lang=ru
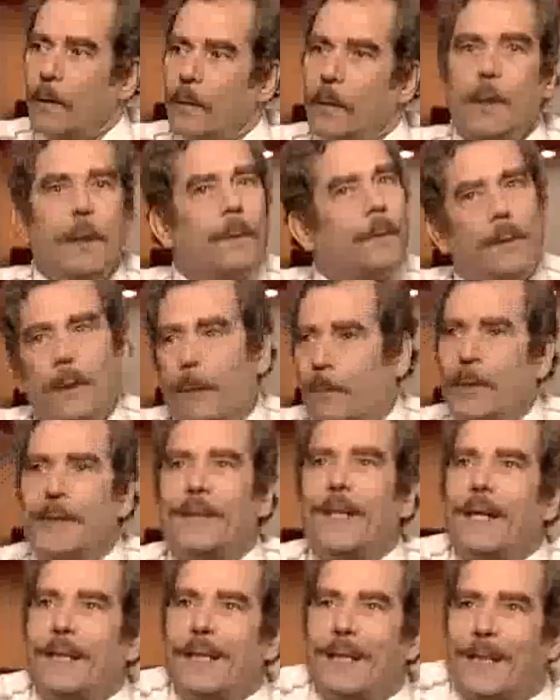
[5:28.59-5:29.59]
Нет, не
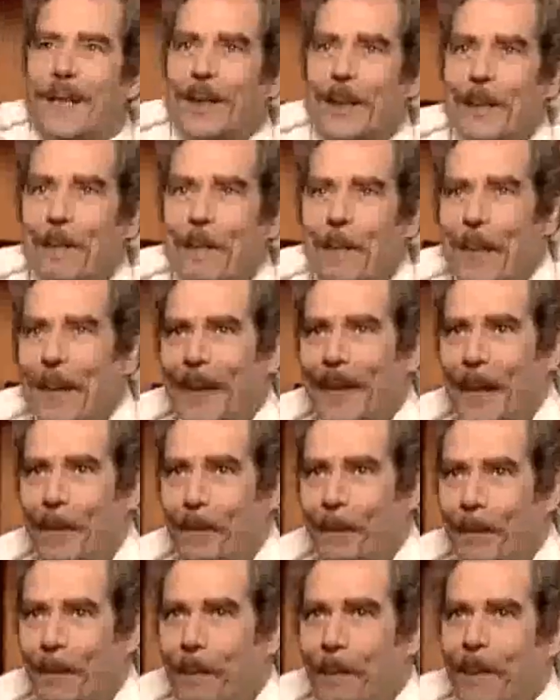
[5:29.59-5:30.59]
печатать даже... Ну так а
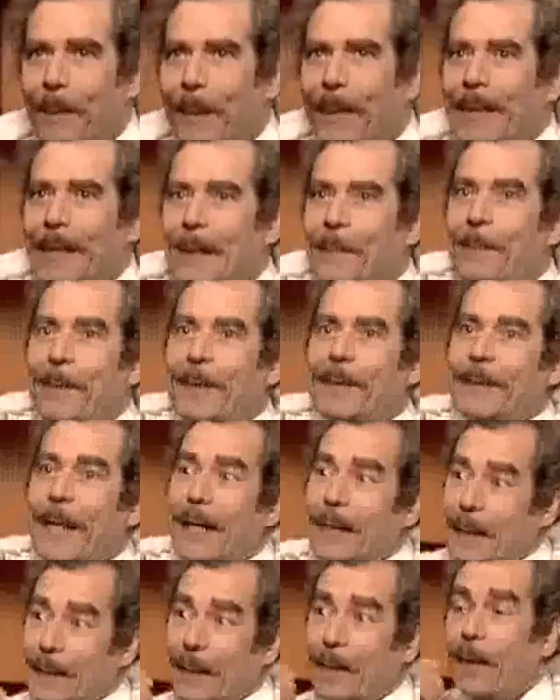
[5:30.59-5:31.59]
зачем аппаратура? Не
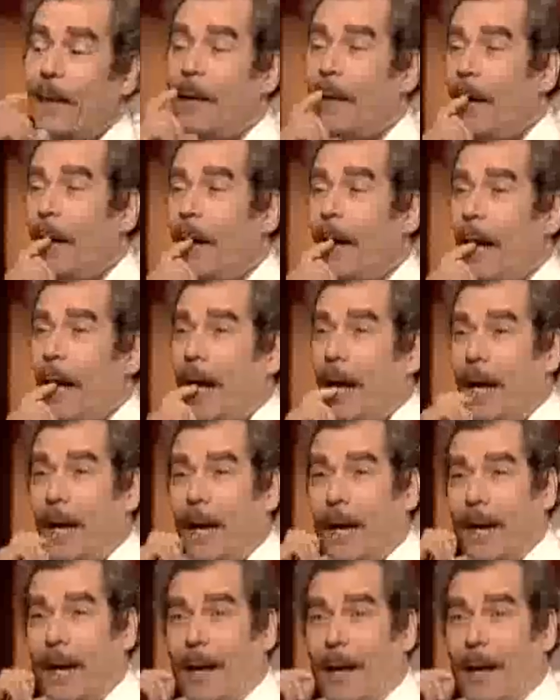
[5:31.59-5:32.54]
печатать. Откуда интерес к этому?